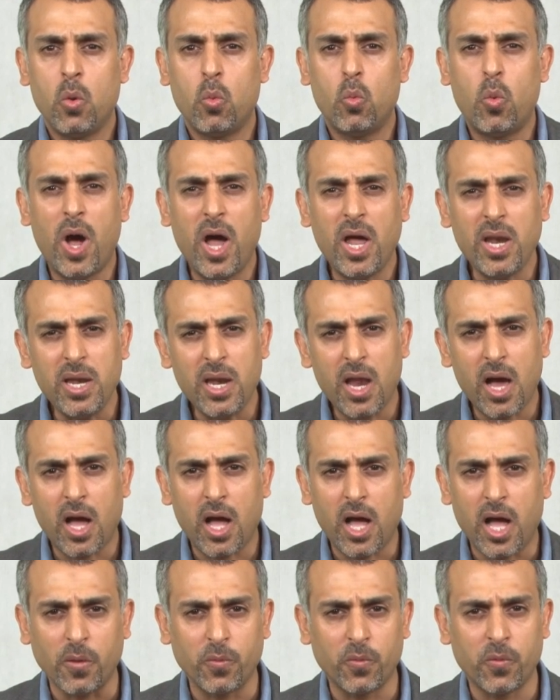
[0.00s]
وهل
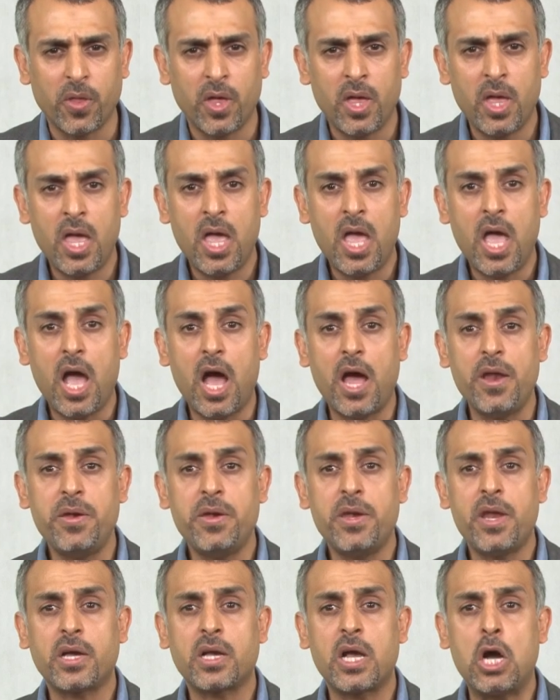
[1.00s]
لاحظت
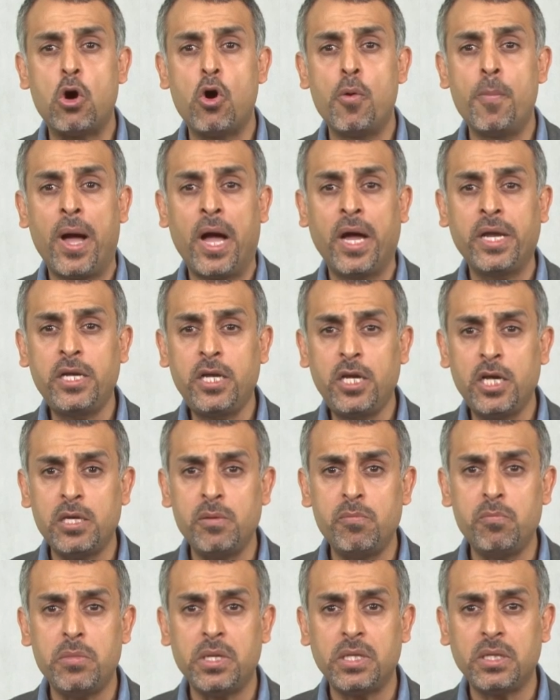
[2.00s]
انك ومع
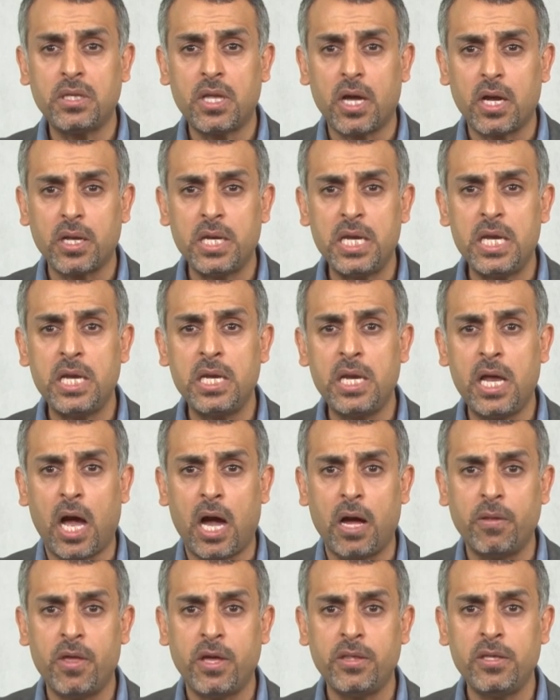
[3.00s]
العلم من تقليل
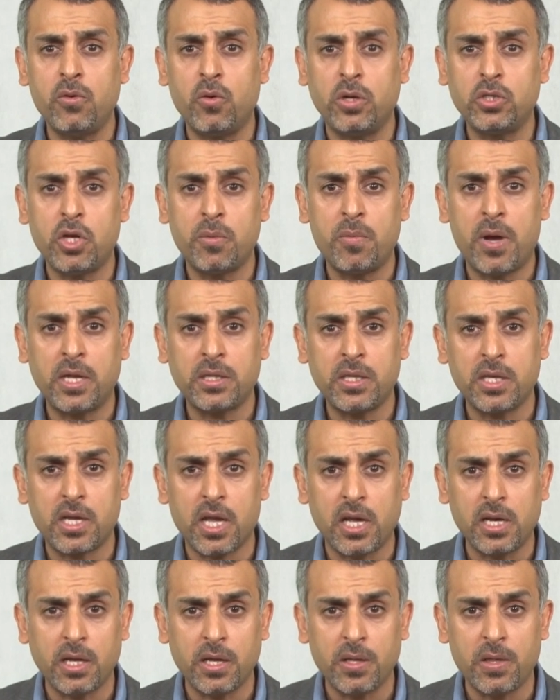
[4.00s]
عدد وجباتك
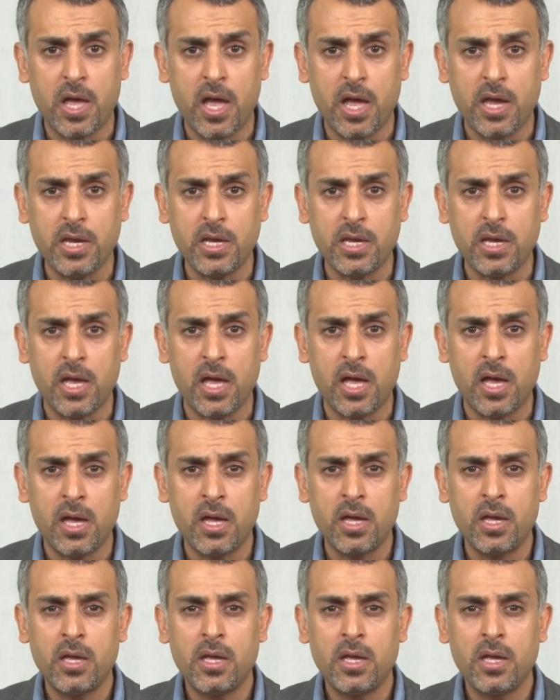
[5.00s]
الغذائيه